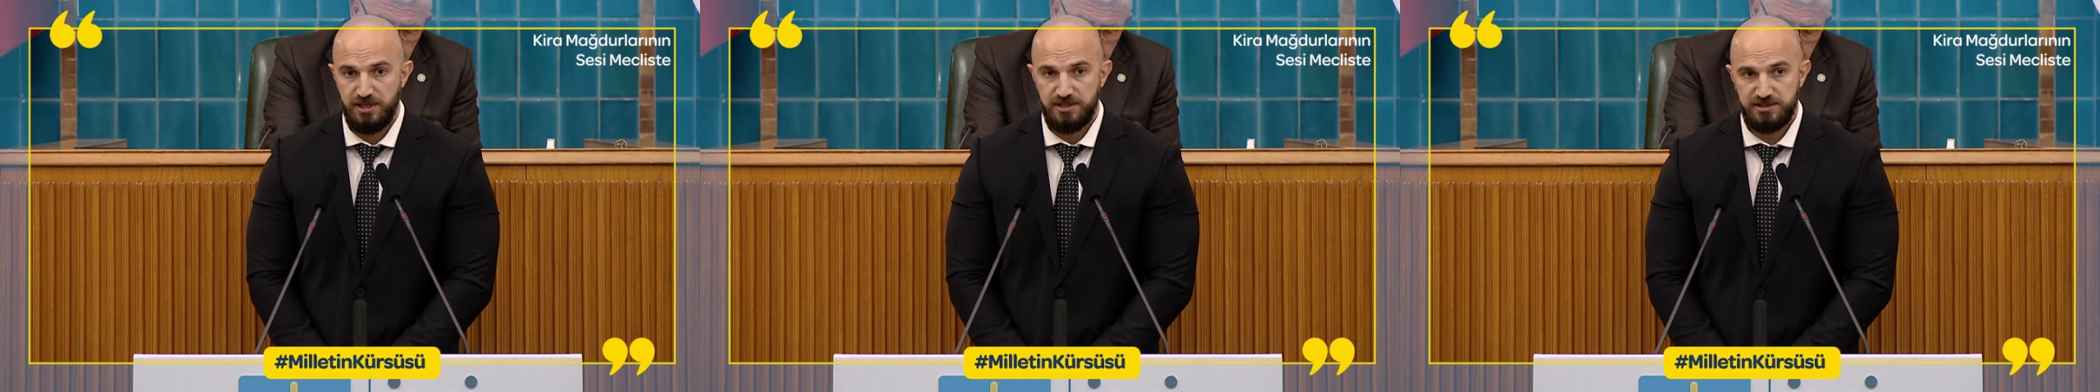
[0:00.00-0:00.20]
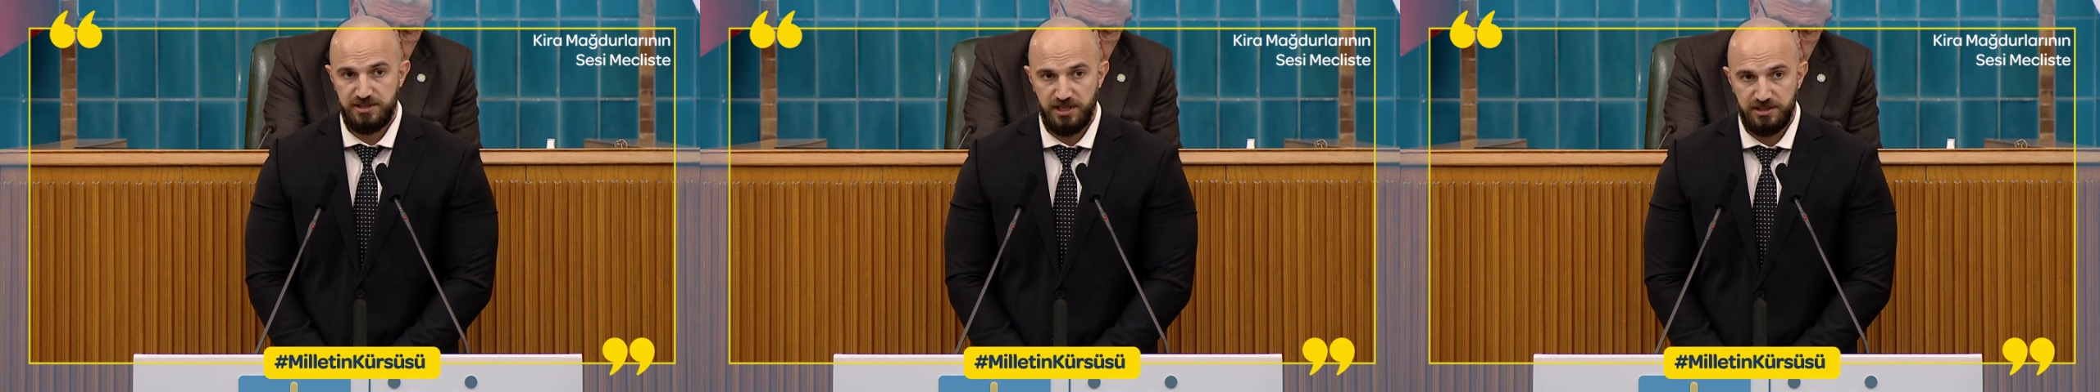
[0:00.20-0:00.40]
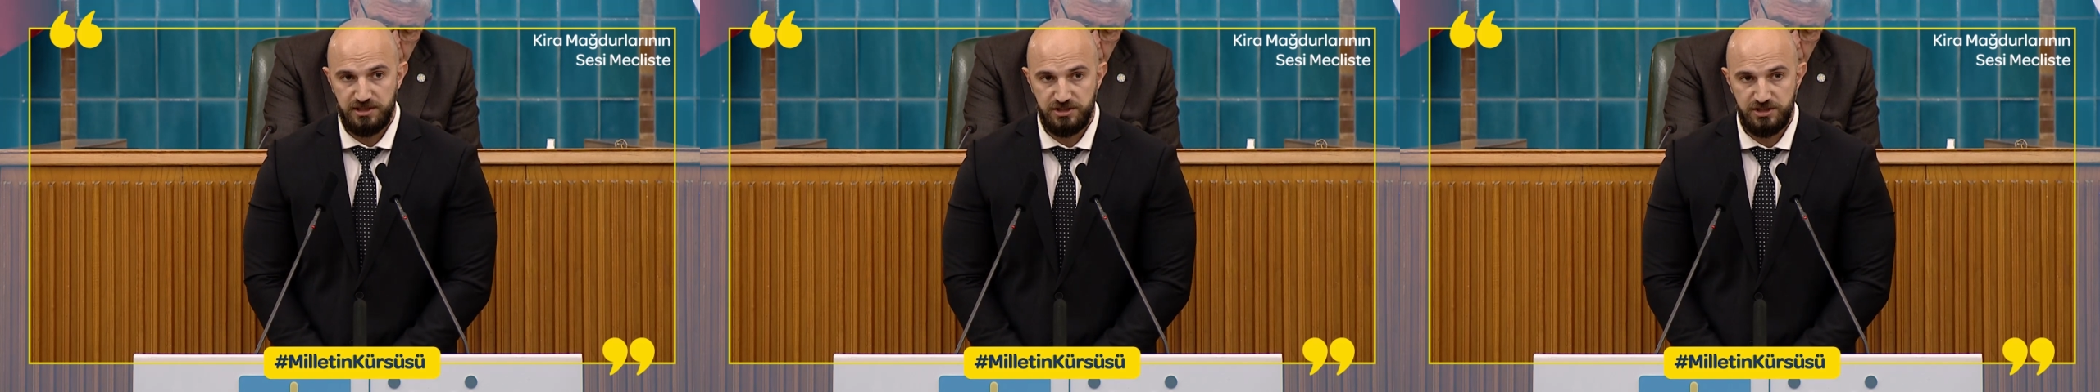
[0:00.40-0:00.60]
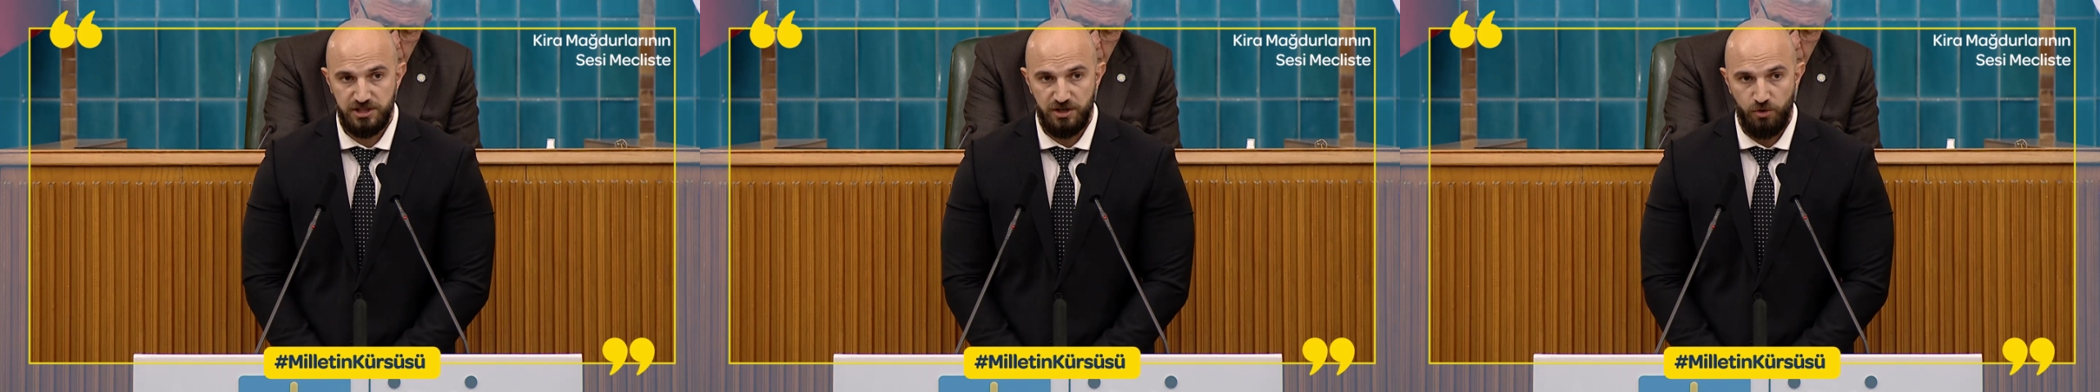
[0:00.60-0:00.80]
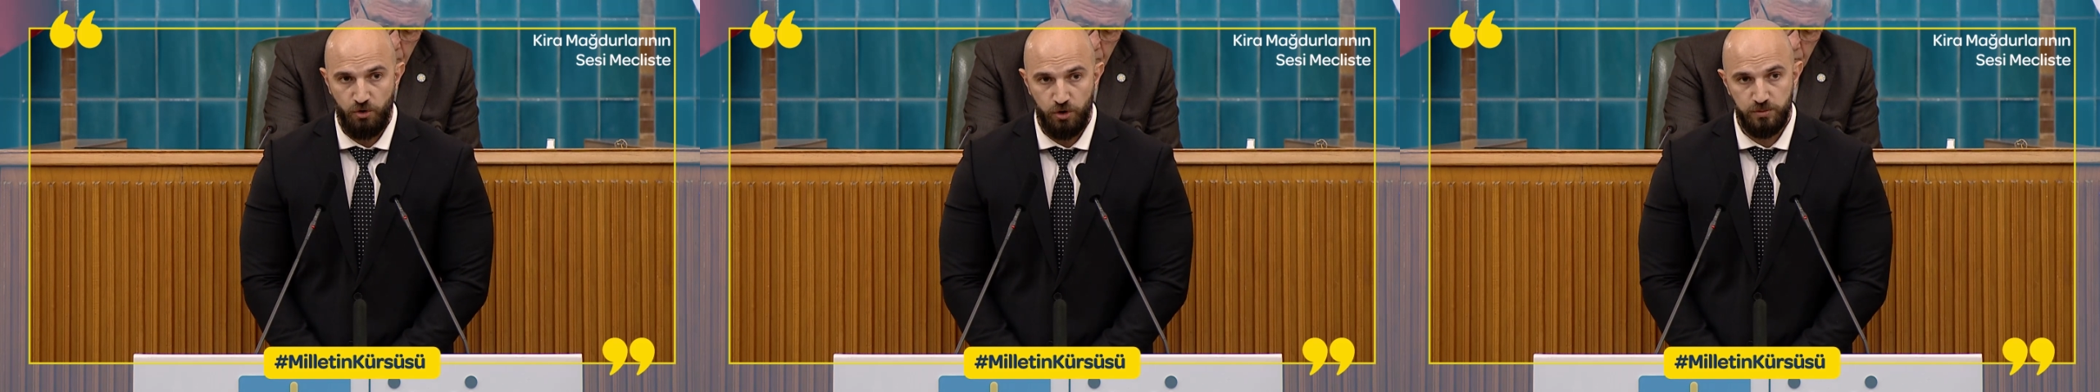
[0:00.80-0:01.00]

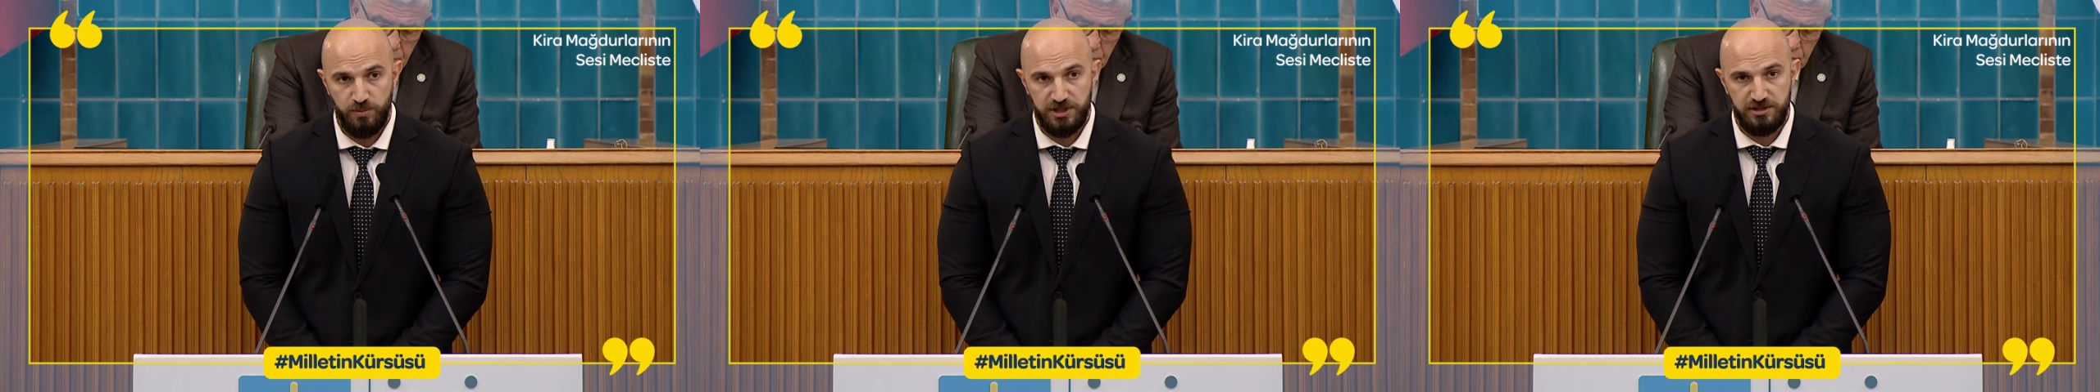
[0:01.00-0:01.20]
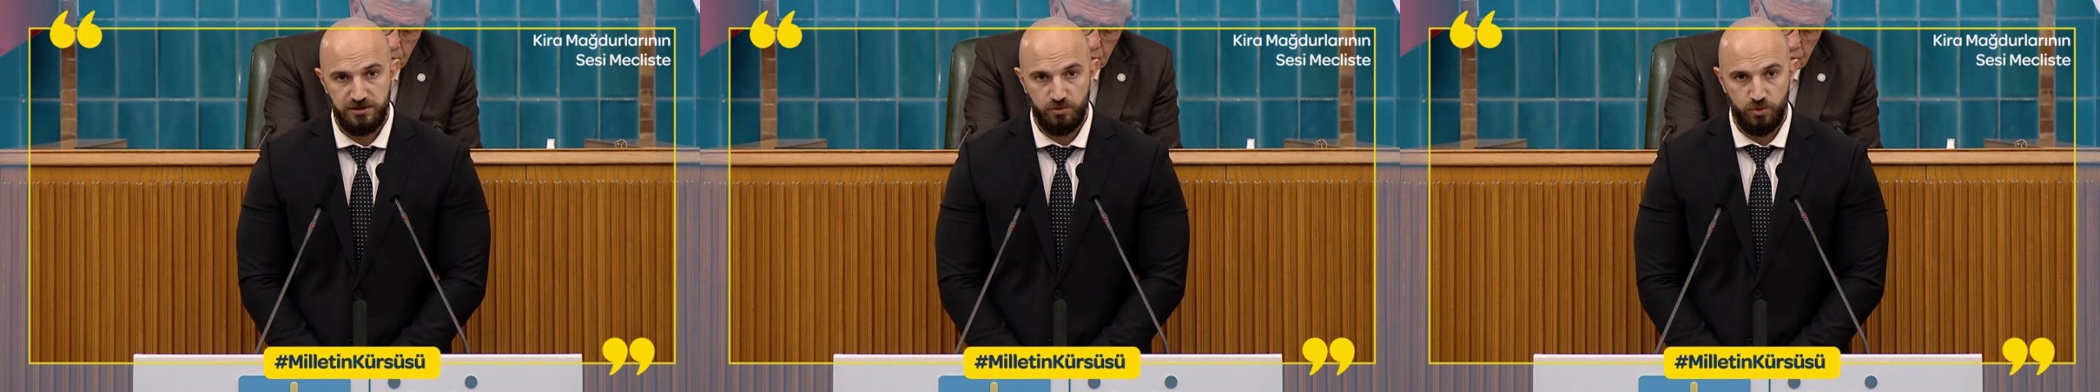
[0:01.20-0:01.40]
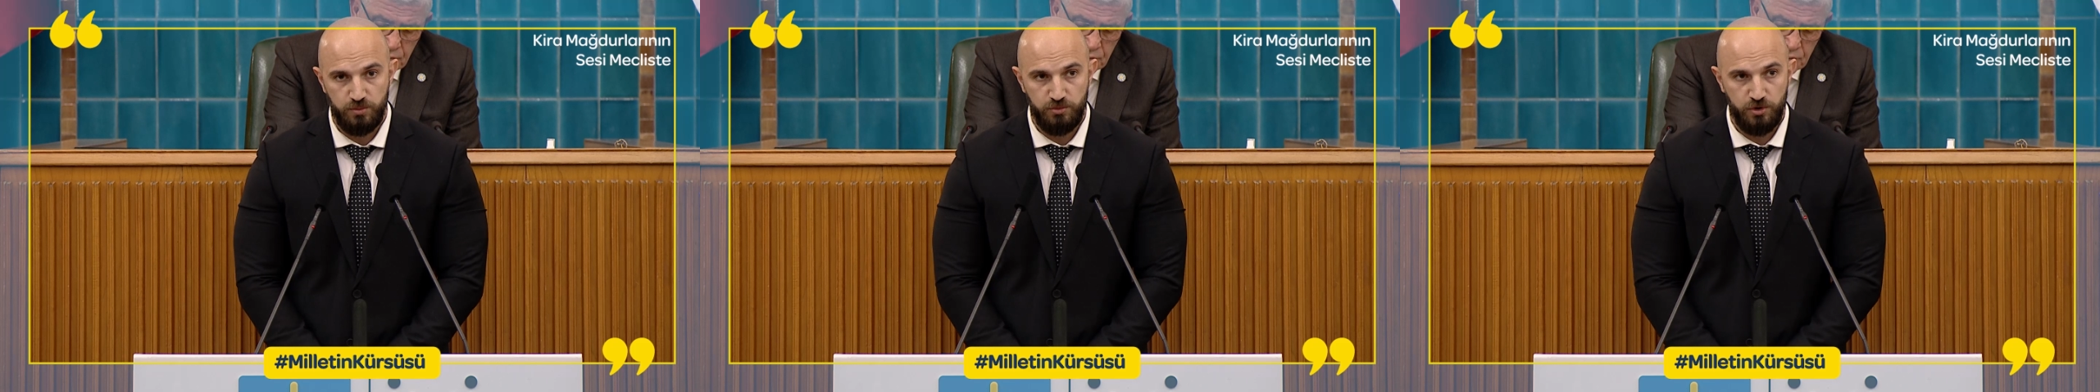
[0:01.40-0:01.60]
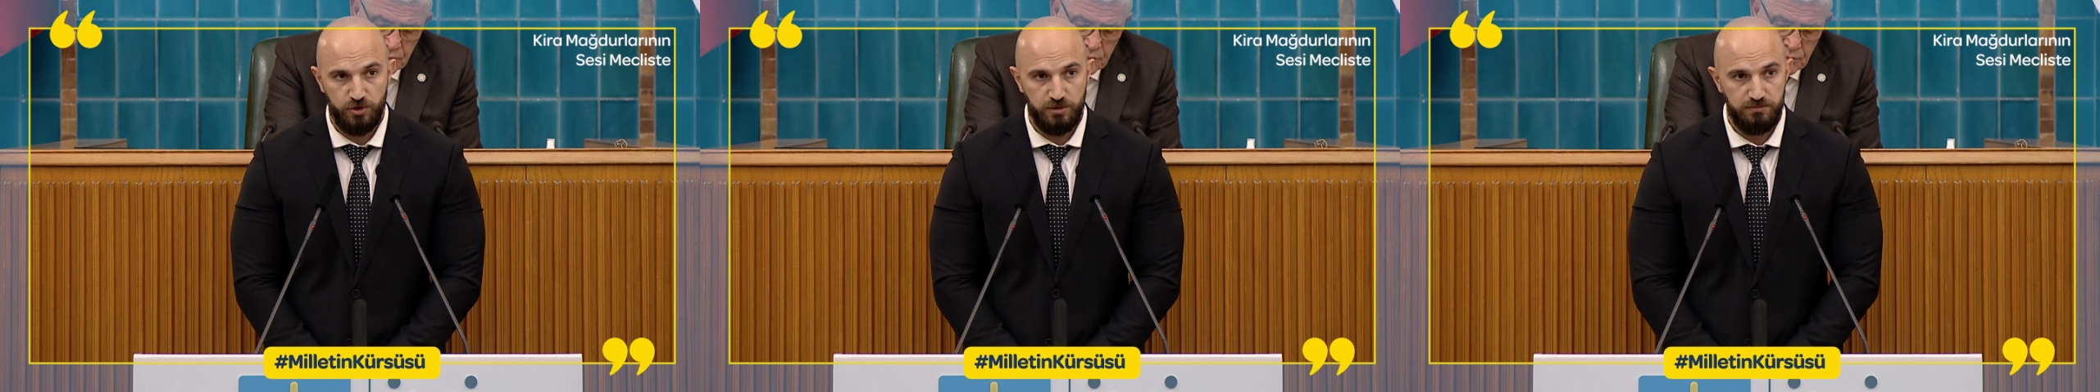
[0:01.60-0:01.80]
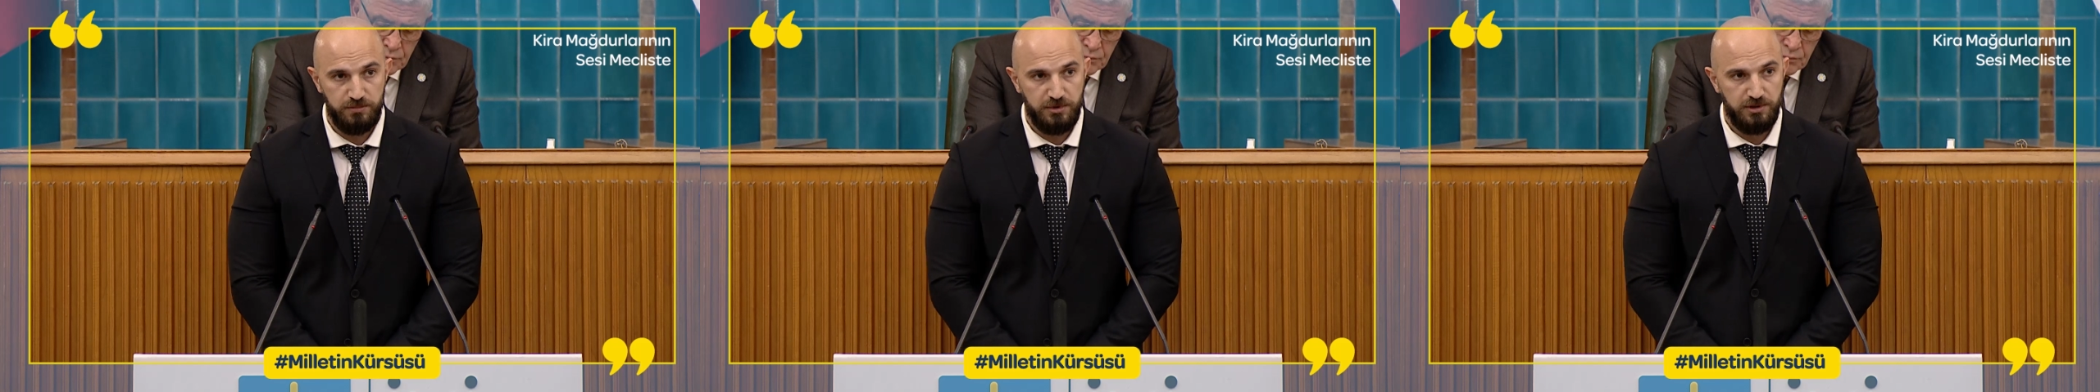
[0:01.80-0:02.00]
sakınca olmadığını
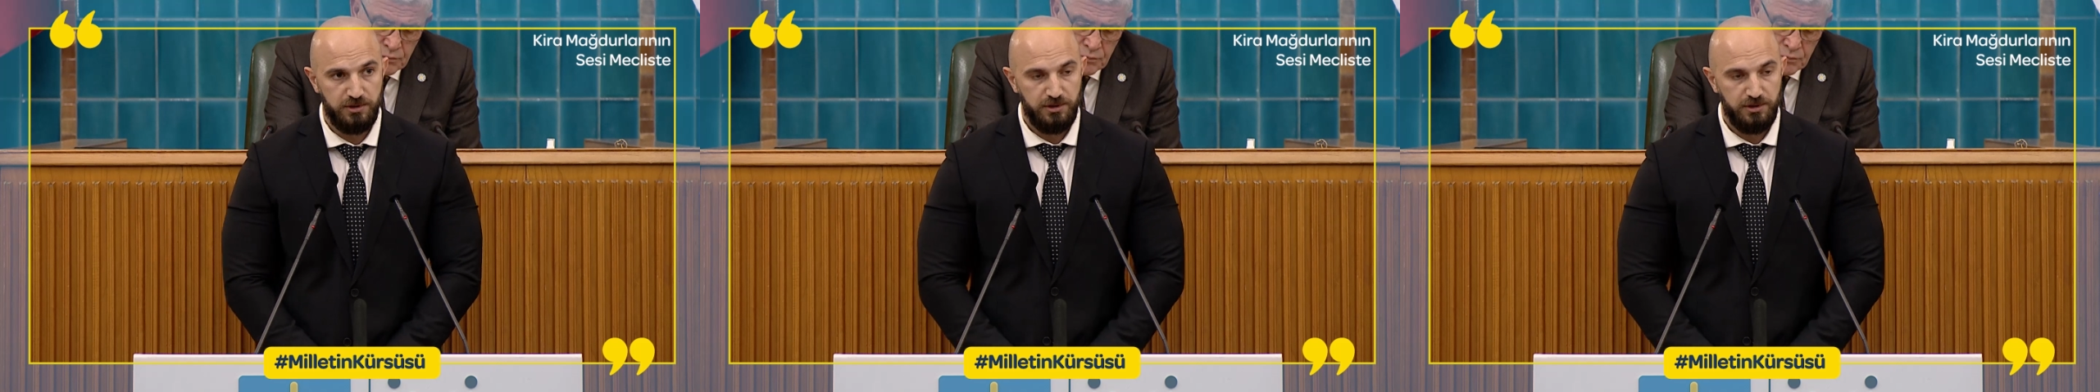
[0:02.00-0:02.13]
umuyorum.